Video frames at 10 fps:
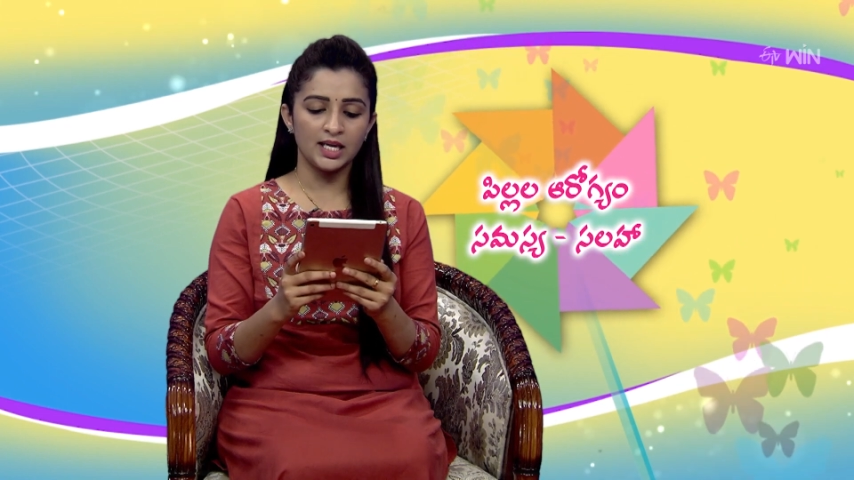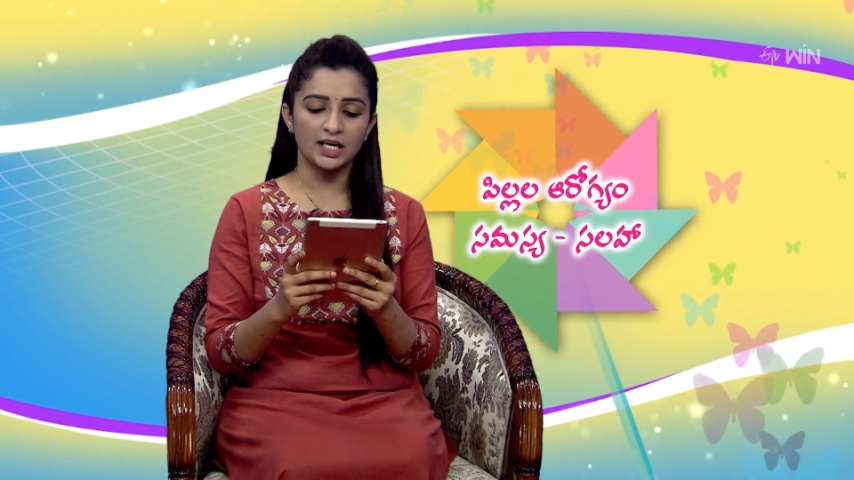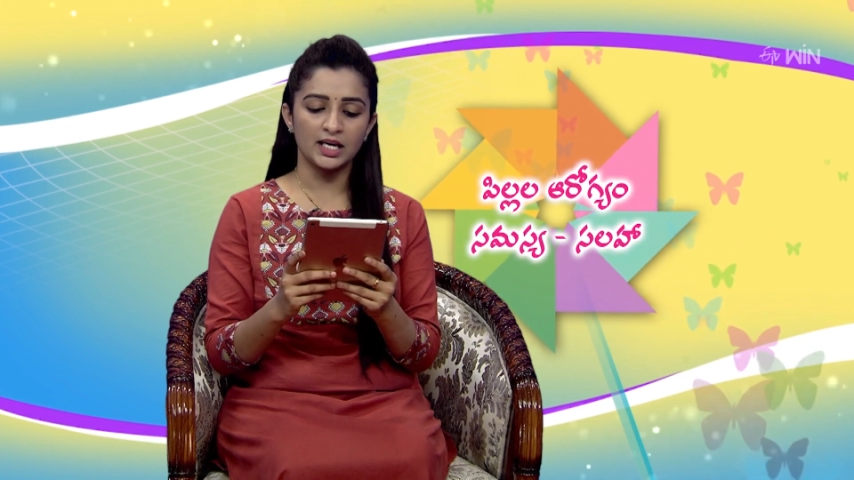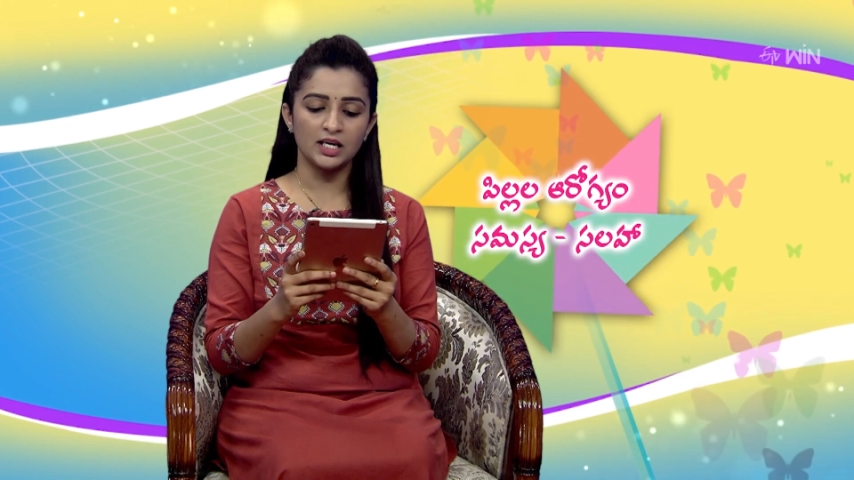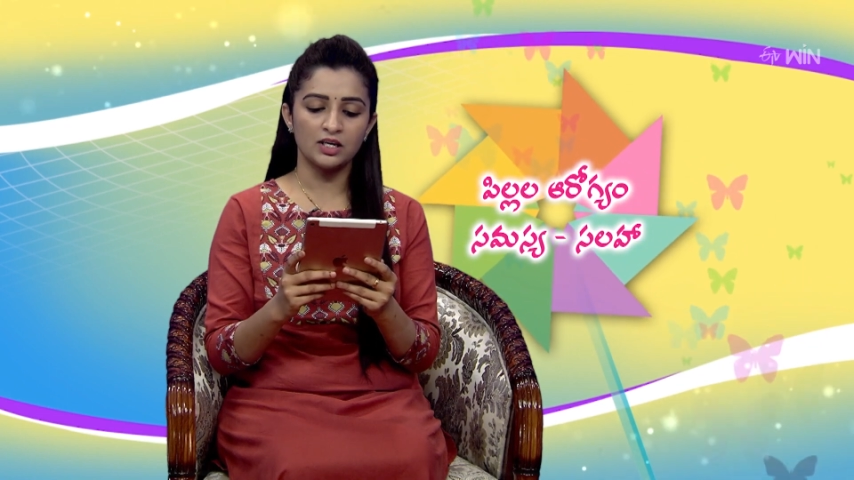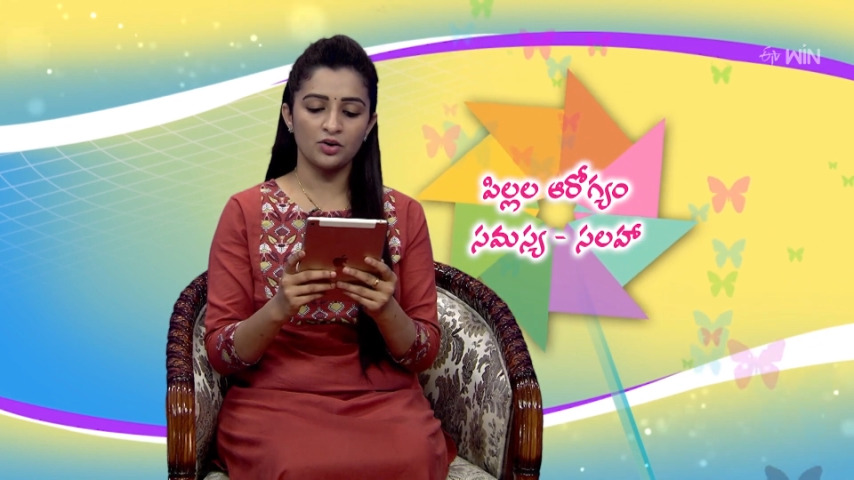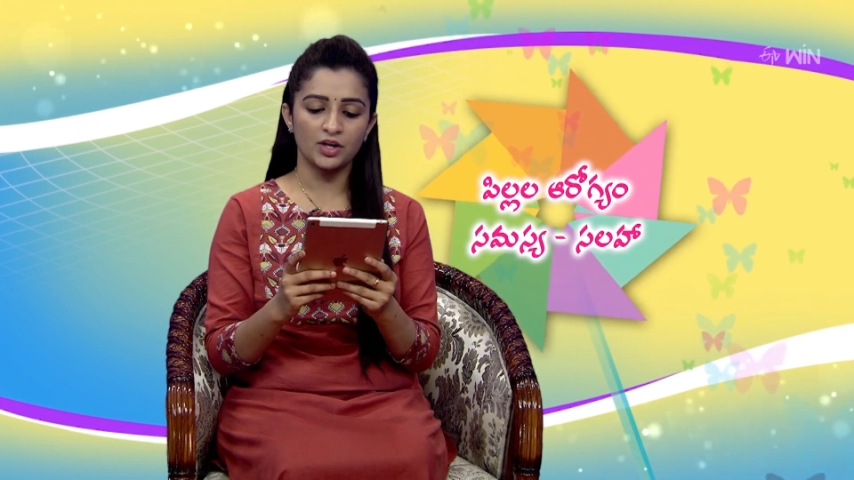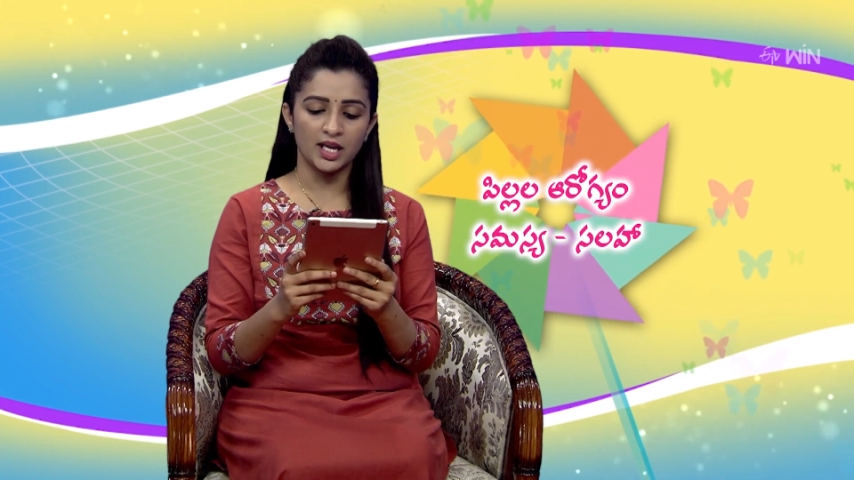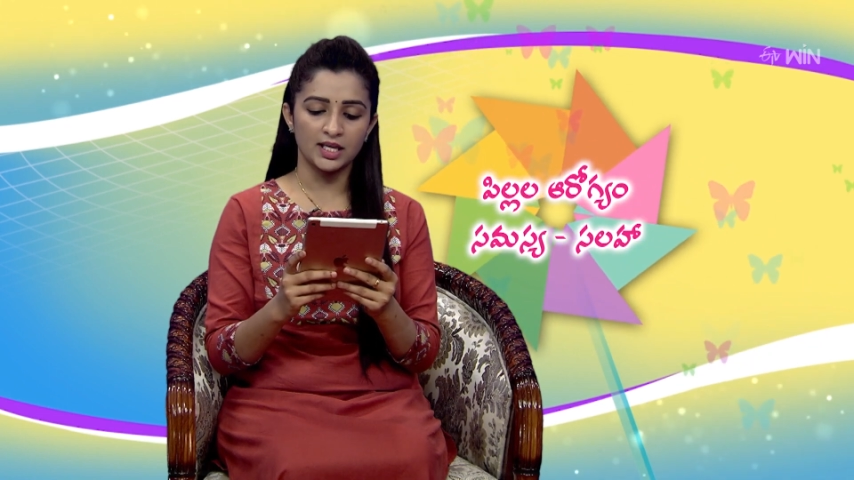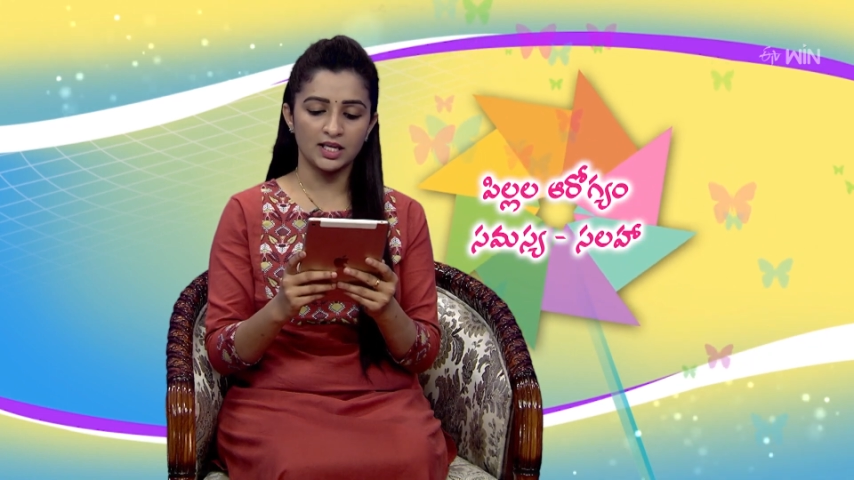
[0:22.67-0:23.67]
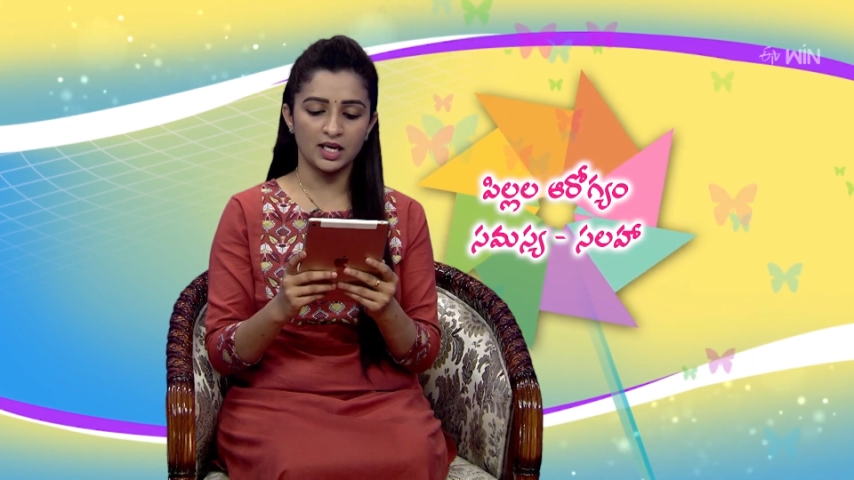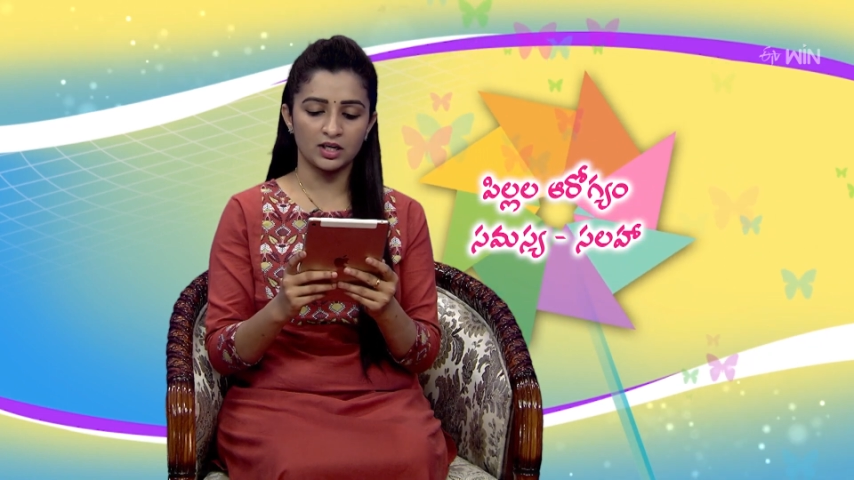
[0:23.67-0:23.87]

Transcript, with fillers: ఈ రెండిట్లో ఏది